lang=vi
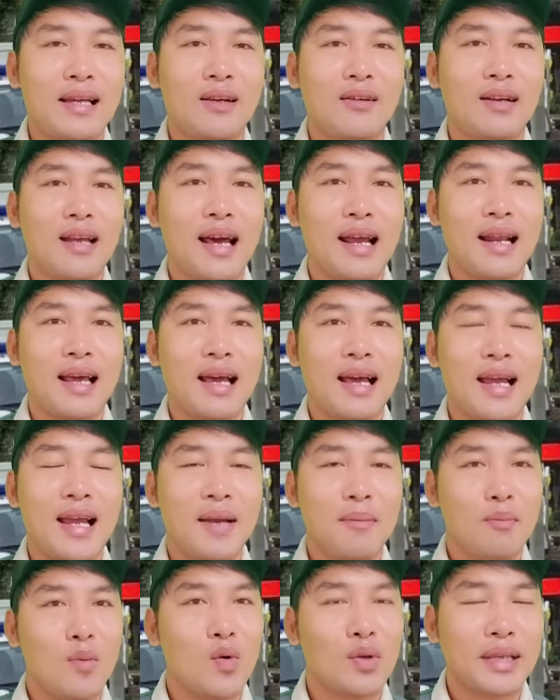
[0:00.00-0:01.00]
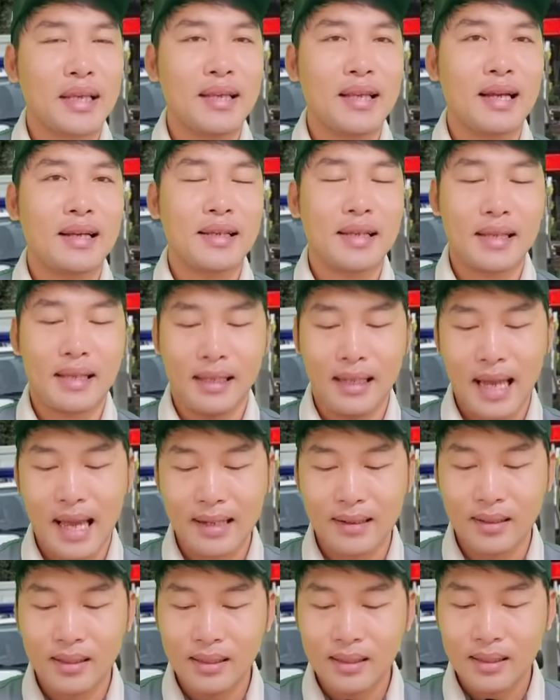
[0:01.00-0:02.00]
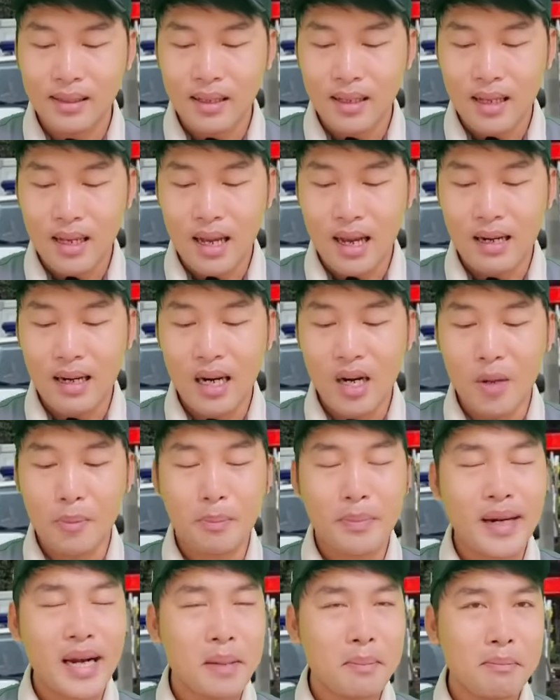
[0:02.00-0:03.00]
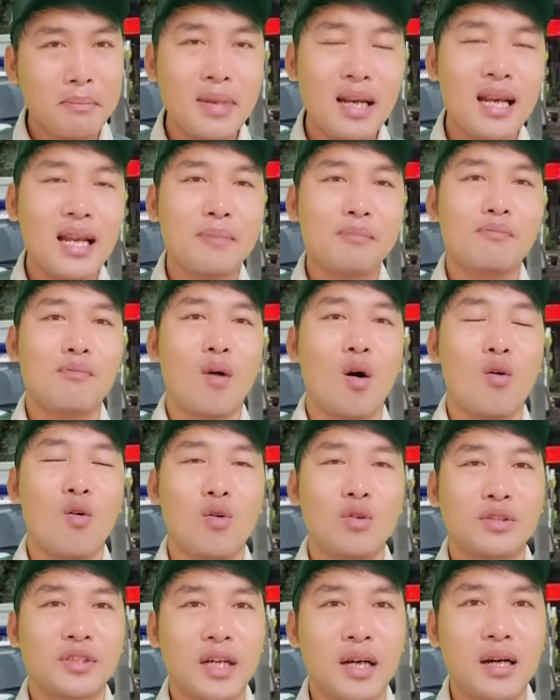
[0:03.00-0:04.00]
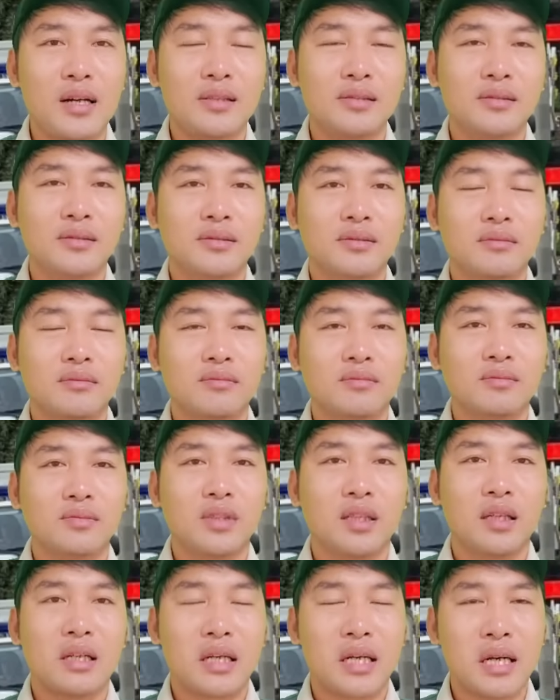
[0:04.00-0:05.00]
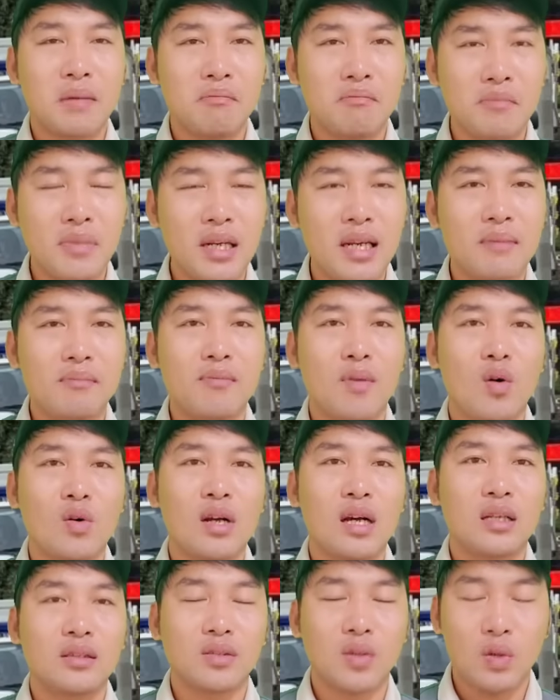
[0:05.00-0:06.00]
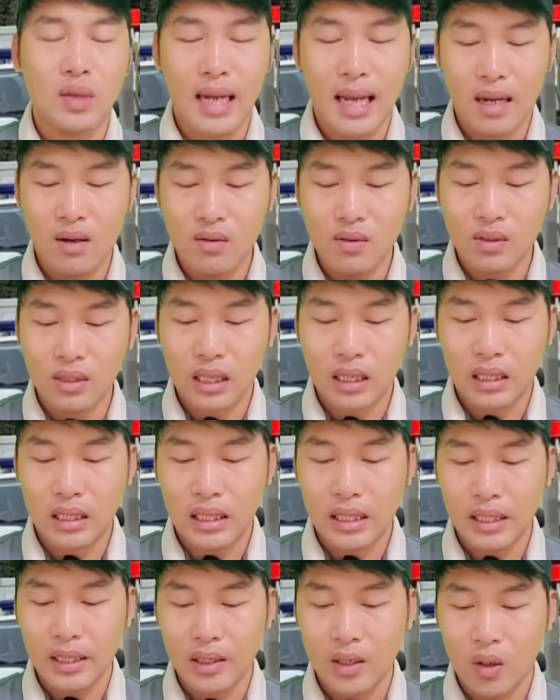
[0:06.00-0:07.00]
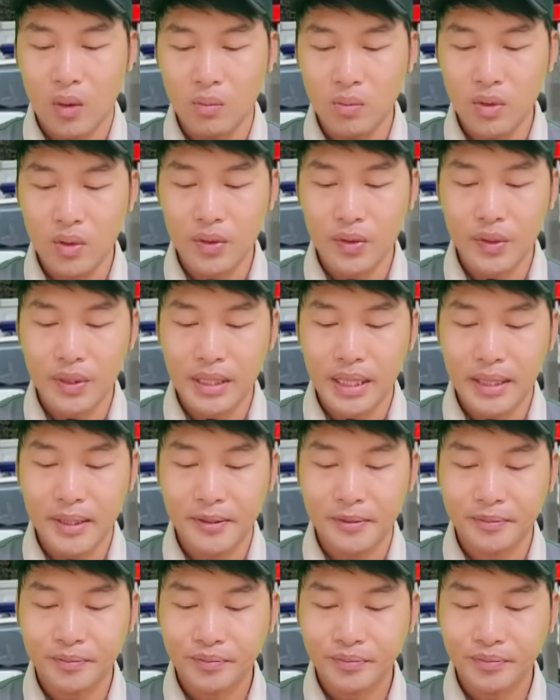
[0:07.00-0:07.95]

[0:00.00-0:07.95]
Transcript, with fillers: gọi là là ép buộc chị nhận nha chị Lan à, đã nộp 55 bộ hồ sơ à, 55 bộ đơn tố cáo là kinh khủng của chú anh chị